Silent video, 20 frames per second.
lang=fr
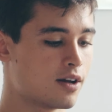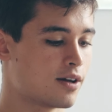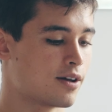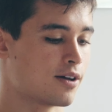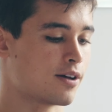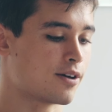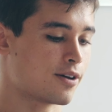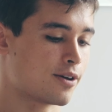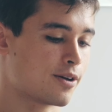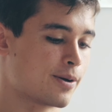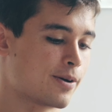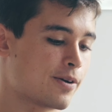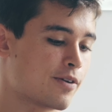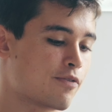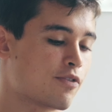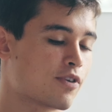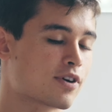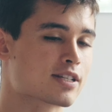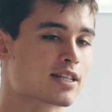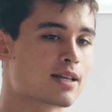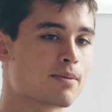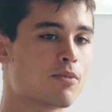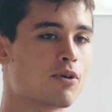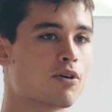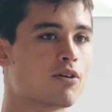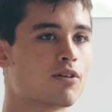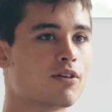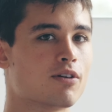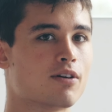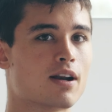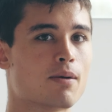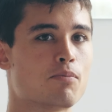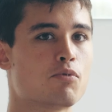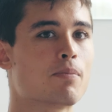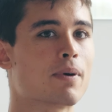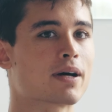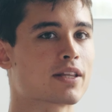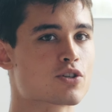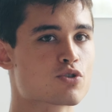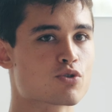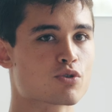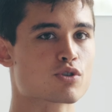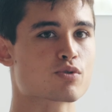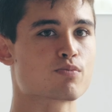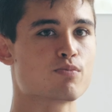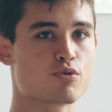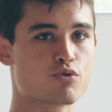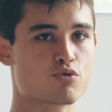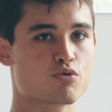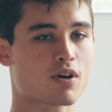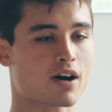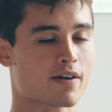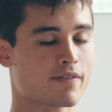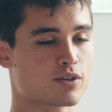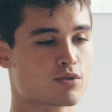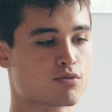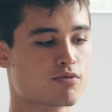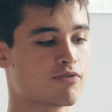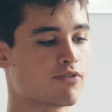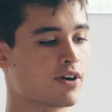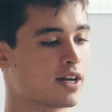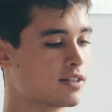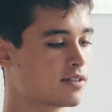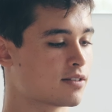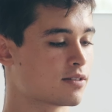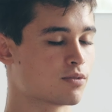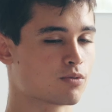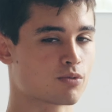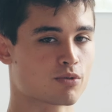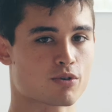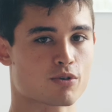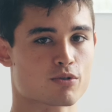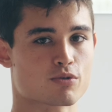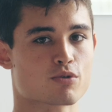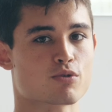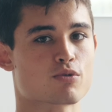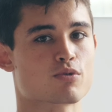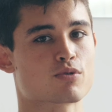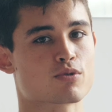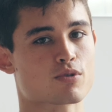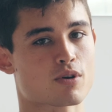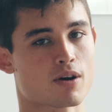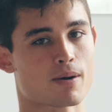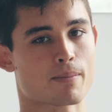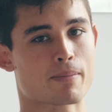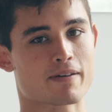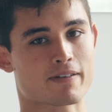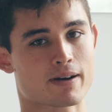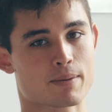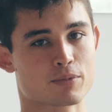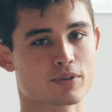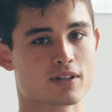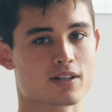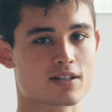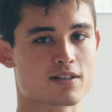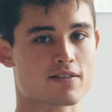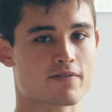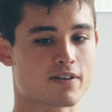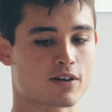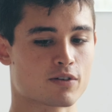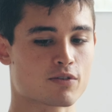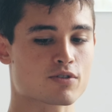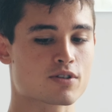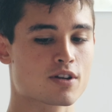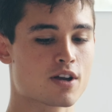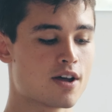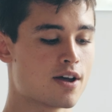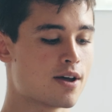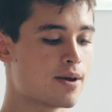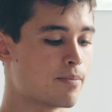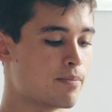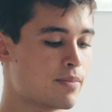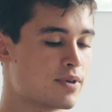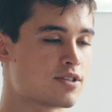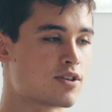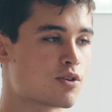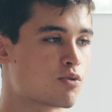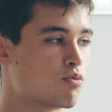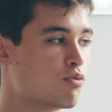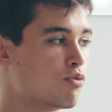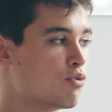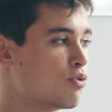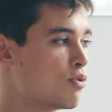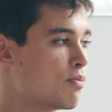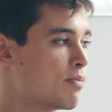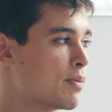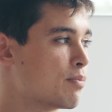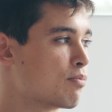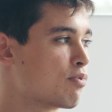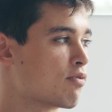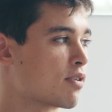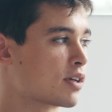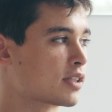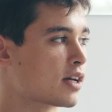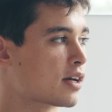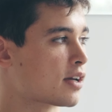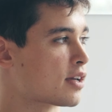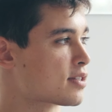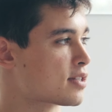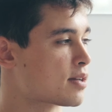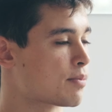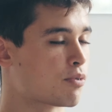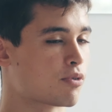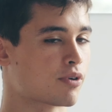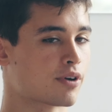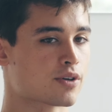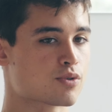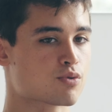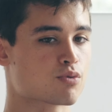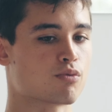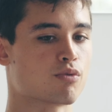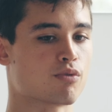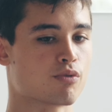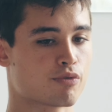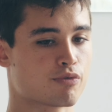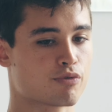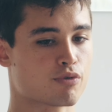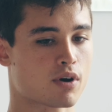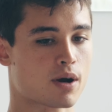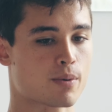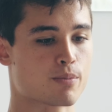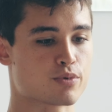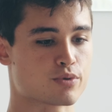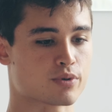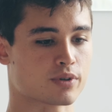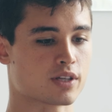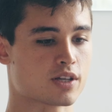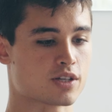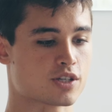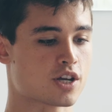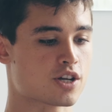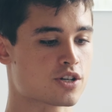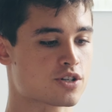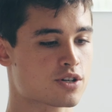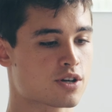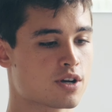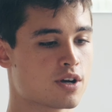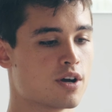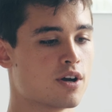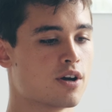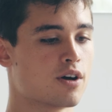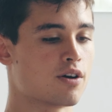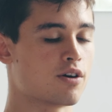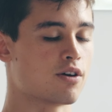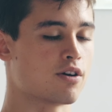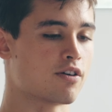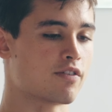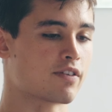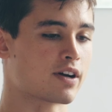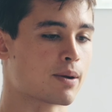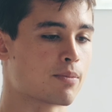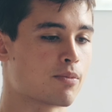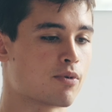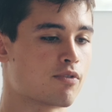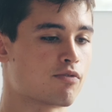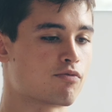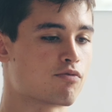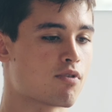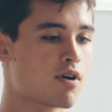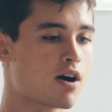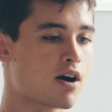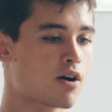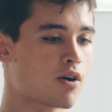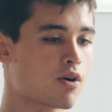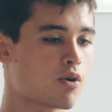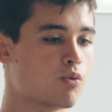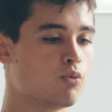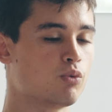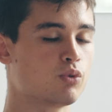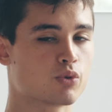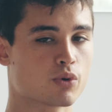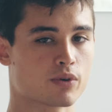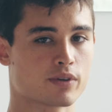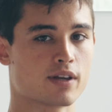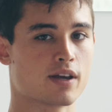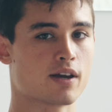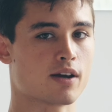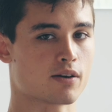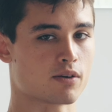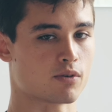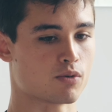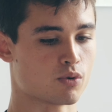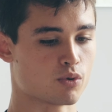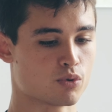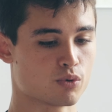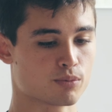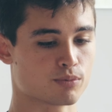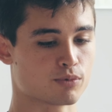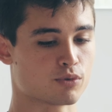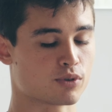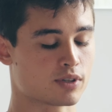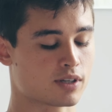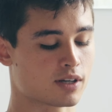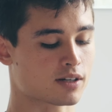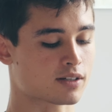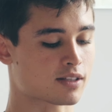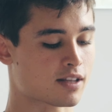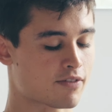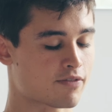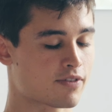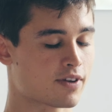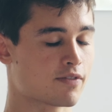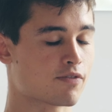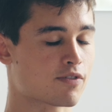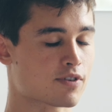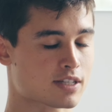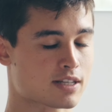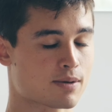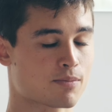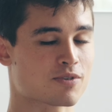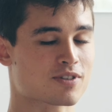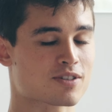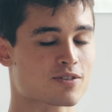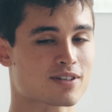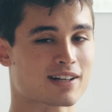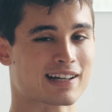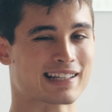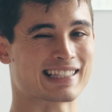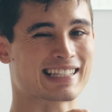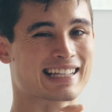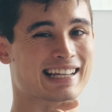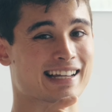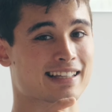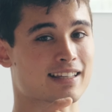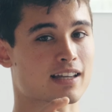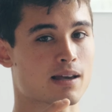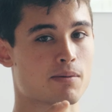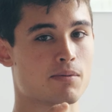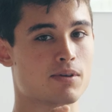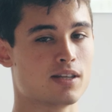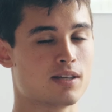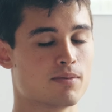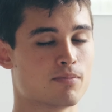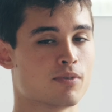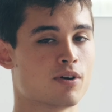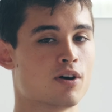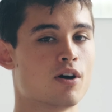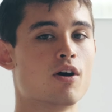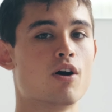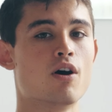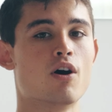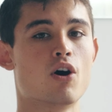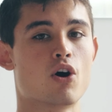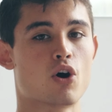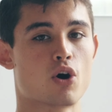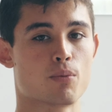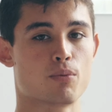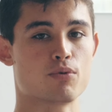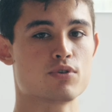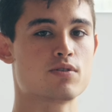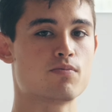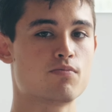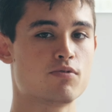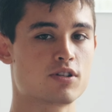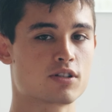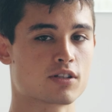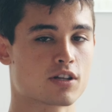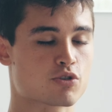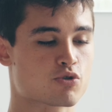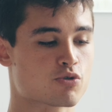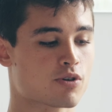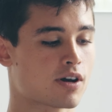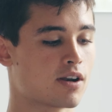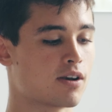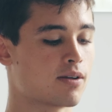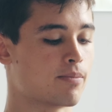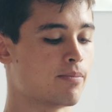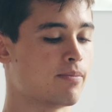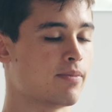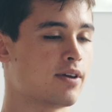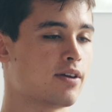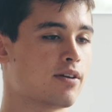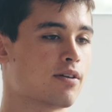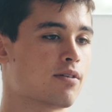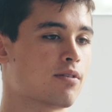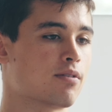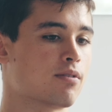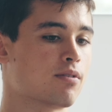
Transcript: Euh, forcément, euh, la plupart des gens se mesurent avec du fat, donc euh, ce sera pas vraiment d'équivalence. Mais c'est cool de même pouvoir traquer sa progression au fur et à mesure des sèches, vraiment voir où t'en es, le nombre de gains que t'as fait. Forcément, ce sera très très minime en bodybuilding naturel, mais